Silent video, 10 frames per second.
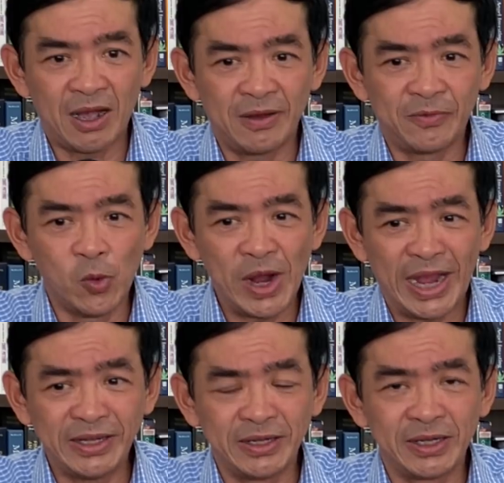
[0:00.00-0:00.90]
À, vụ
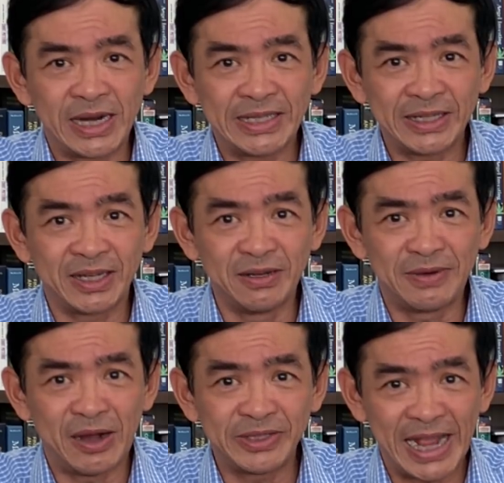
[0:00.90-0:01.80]
án được đưa ra xét xử
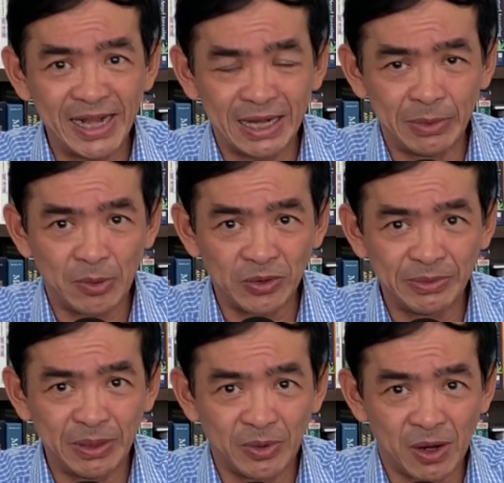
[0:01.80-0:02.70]
vào sáng ngày 11
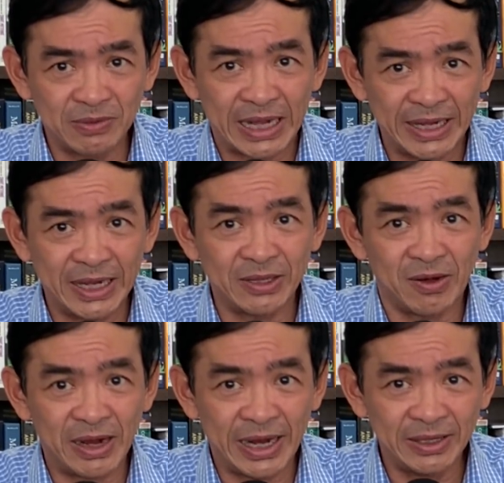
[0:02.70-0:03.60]
tháng 11 tại
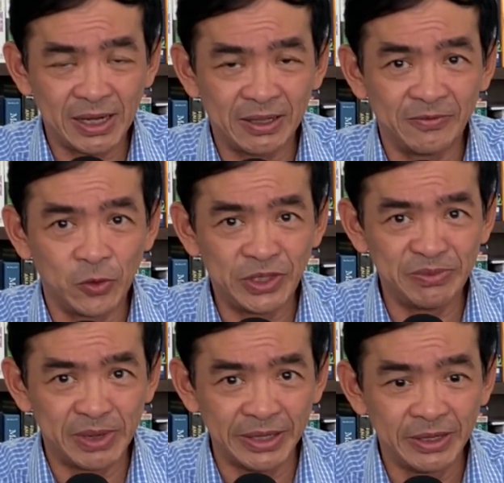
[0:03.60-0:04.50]
tòa án thành phố Hồ
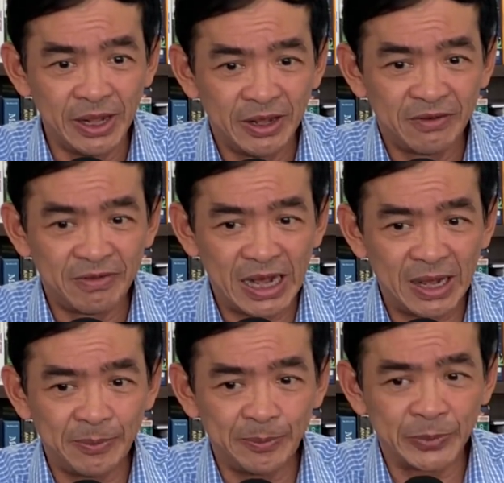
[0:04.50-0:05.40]
Chí Minh
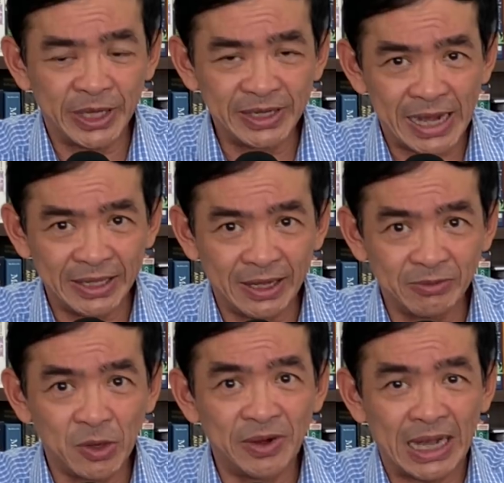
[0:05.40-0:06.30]
và hiện nay thì
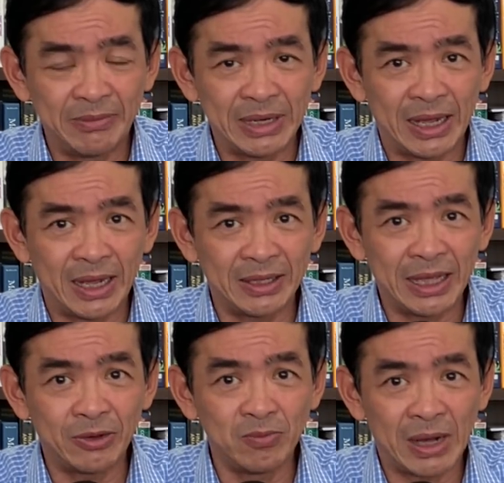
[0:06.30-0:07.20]
ông Châu Văn Khảm đã
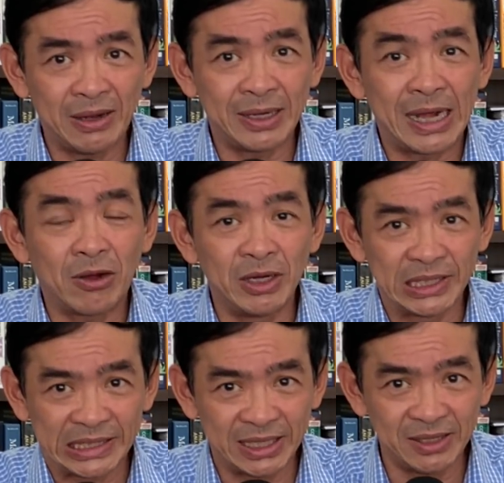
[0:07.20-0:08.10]
theo thông báo là đã có
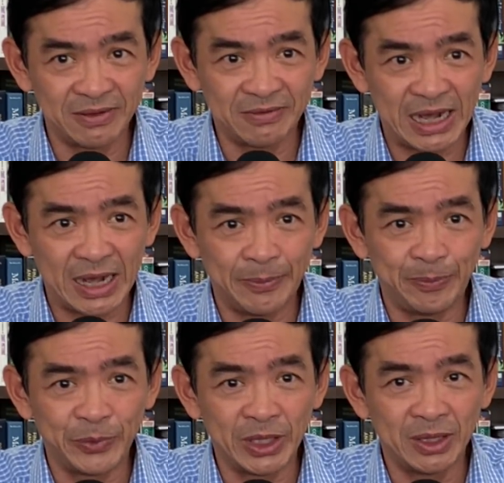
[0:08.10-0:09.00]
luật sư và
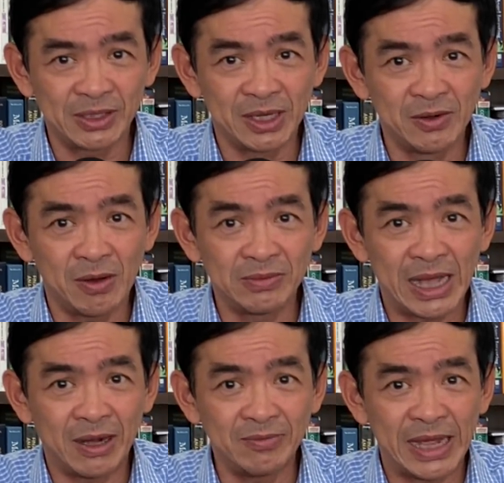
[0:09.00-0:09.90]
những luật sư của ông
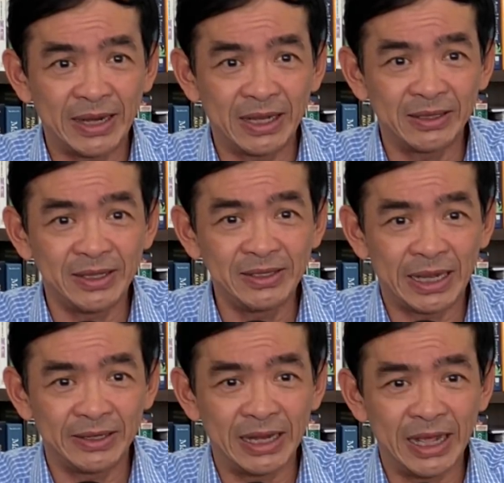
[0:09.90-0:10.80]
ta cũng đang tiến
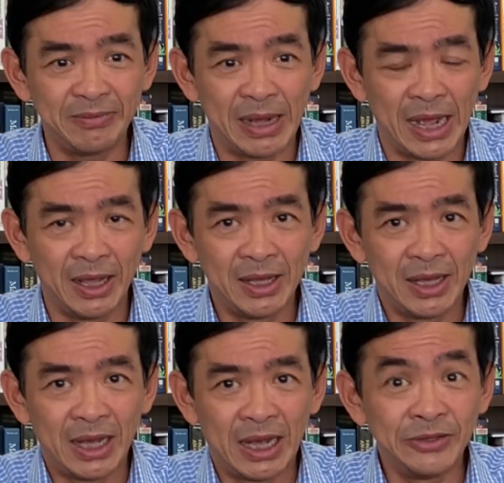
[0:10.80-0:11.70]
hành để mà
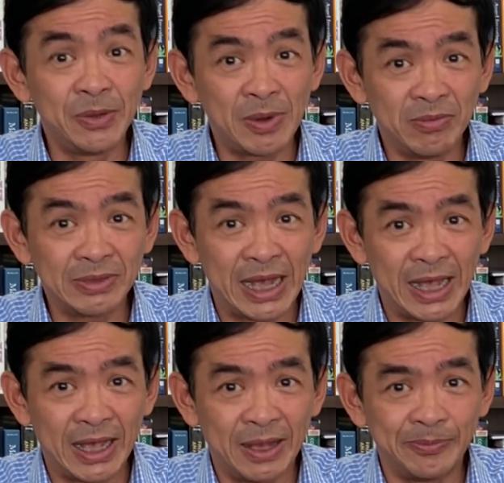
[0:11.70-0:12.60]
à, giúp ông
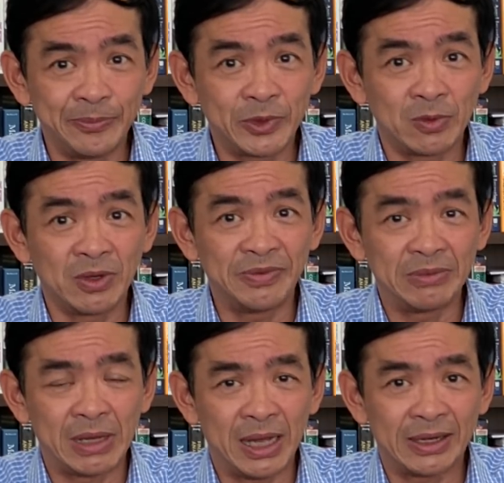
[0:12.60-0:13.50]
ta trong cái
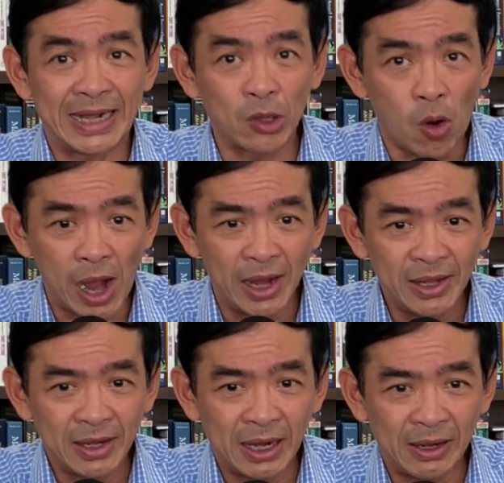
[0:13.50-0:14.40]
việc mà ra tòa
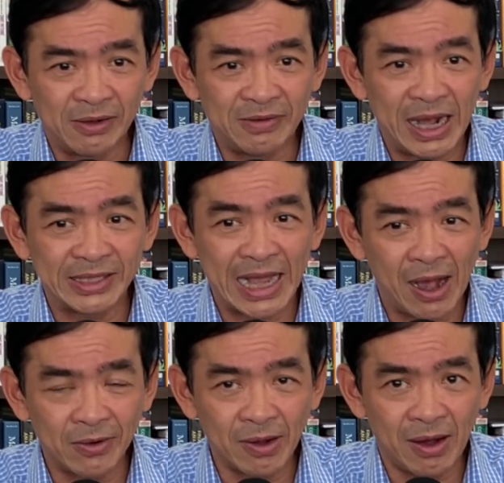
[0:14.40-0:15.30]
à, và
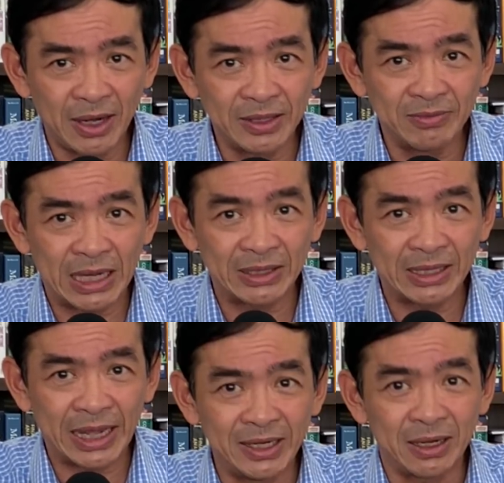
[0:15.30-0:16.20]
sau đó thì chúng ta sẽ
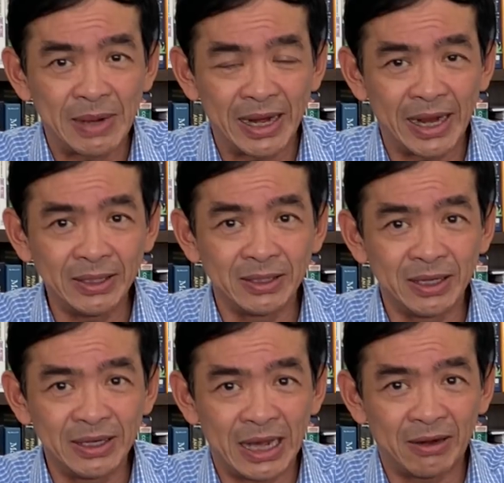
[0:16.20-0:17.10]
được cái bản án như
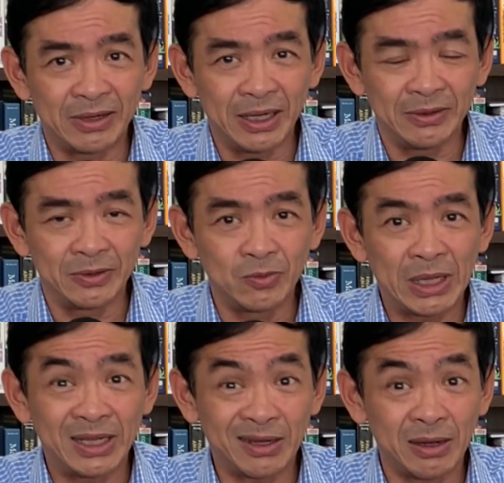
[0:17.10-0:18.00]
thế nào và chúng
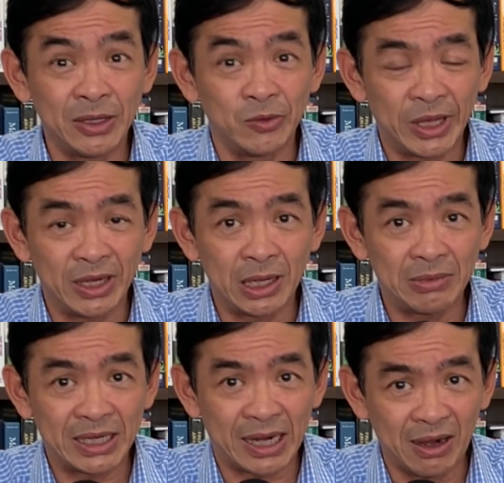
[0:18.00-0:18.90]
ta sẽ có cái điều kiện để
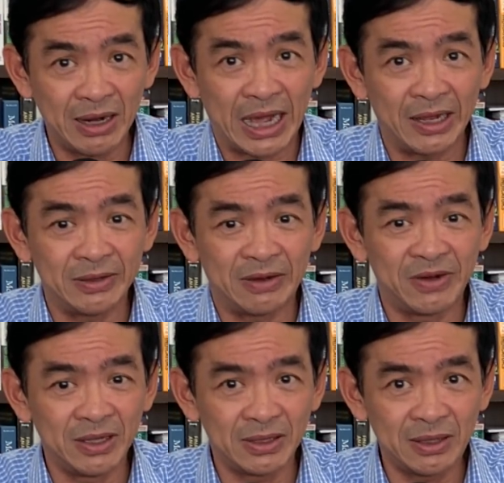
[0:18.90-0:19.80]
mà trở lại à,
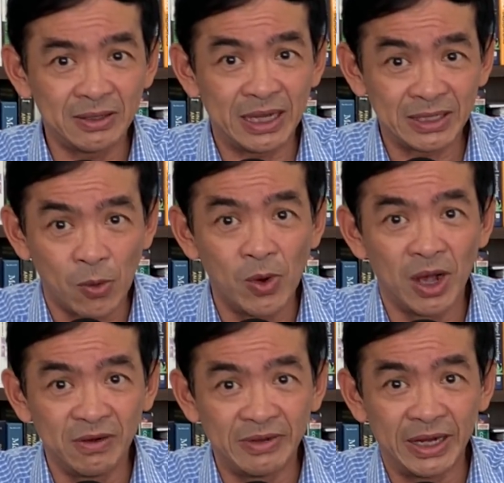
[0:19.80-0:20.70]
phân tích à, sâu
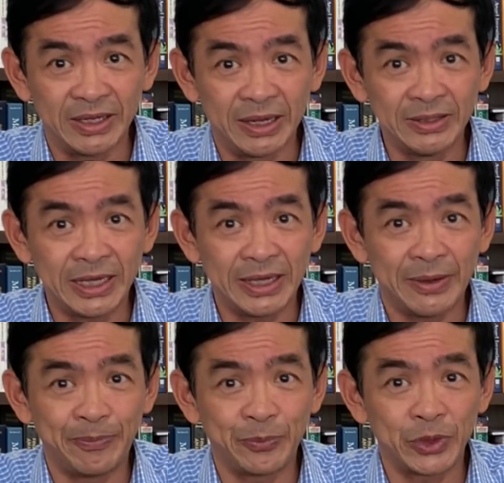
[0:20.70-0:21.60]
hơn về những cái
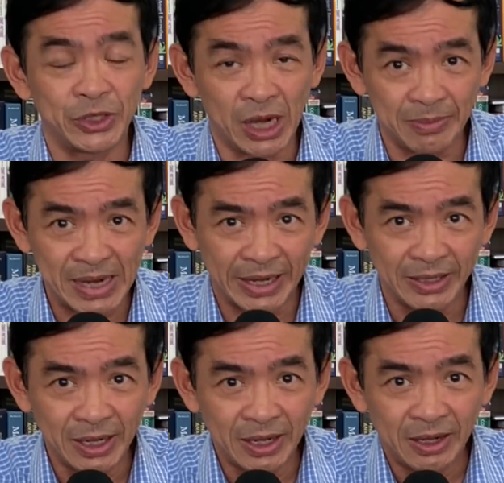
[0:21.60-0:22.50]
um, trường hợp này
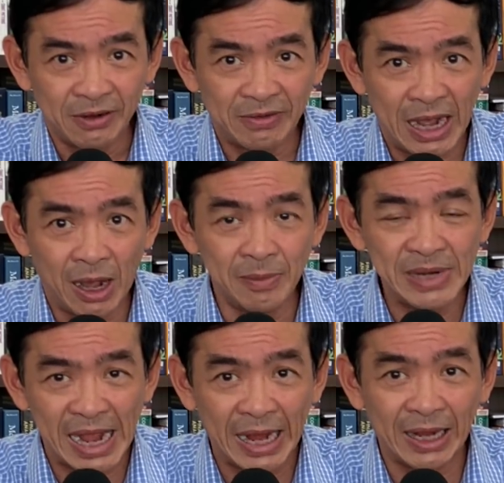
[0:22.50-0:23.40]
và
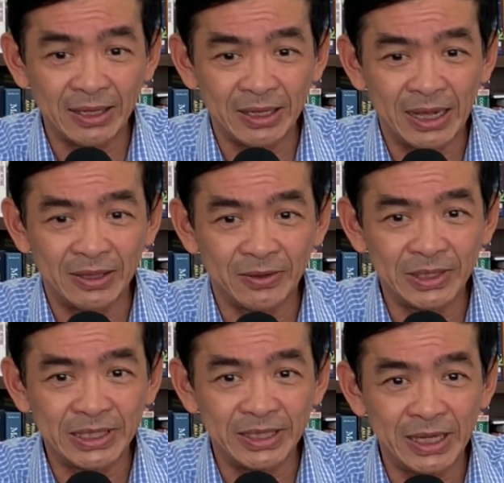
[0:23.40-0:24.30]
hôm nay à, thì à,
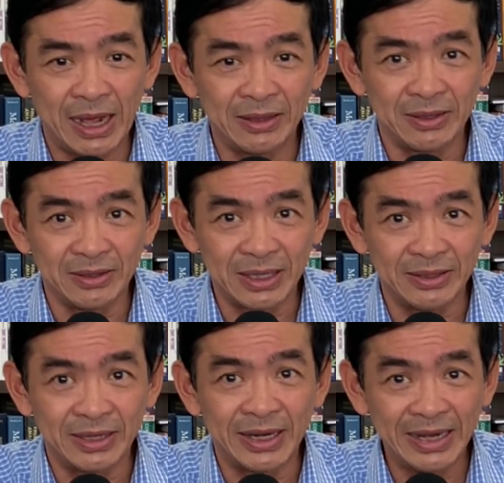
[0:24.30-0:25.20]
tôi chỉ à, tường
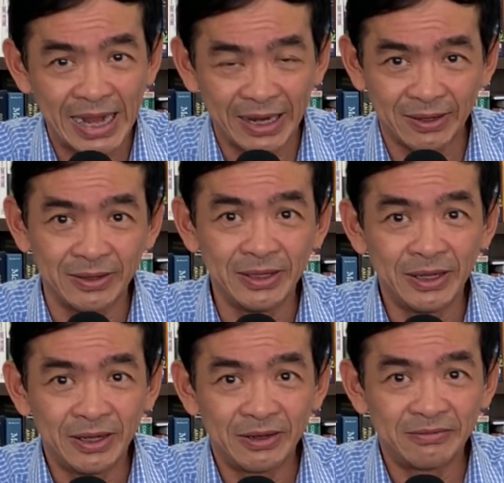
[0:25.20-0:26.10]
trình đến đây thôi
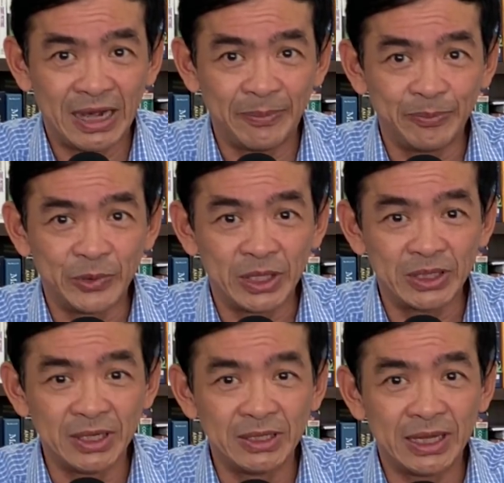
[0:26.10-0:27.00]
và
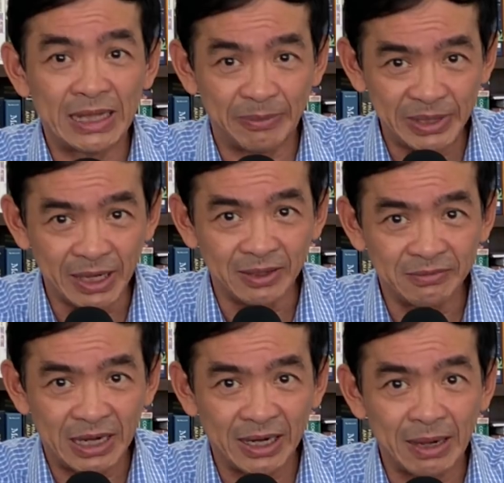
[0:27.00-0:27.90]
xin à, tạm dừng
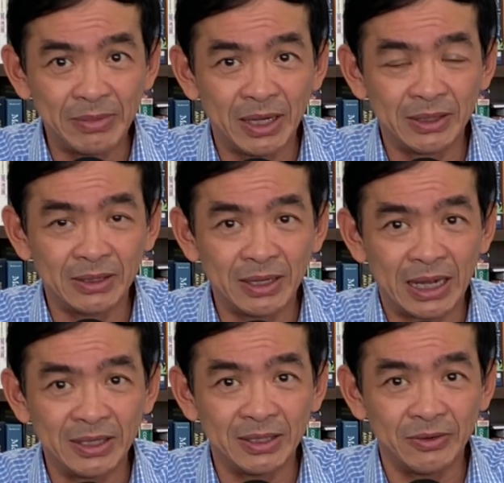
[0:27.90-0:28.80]
và cảm ơn à, tất
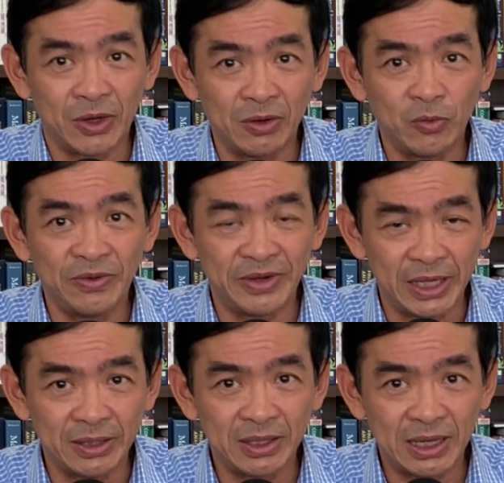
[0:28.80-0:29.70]
cả sự theo dõi của quý
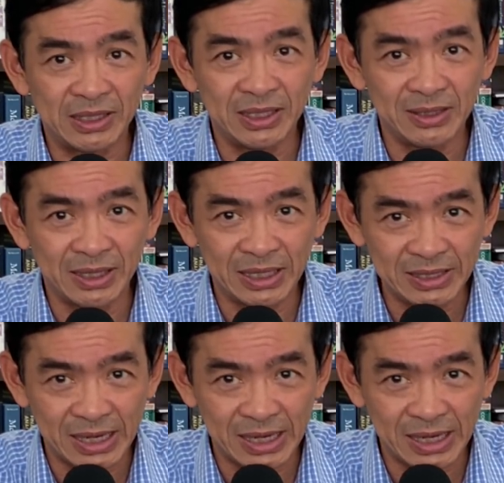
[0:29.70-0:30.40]
vị à, xin à, kính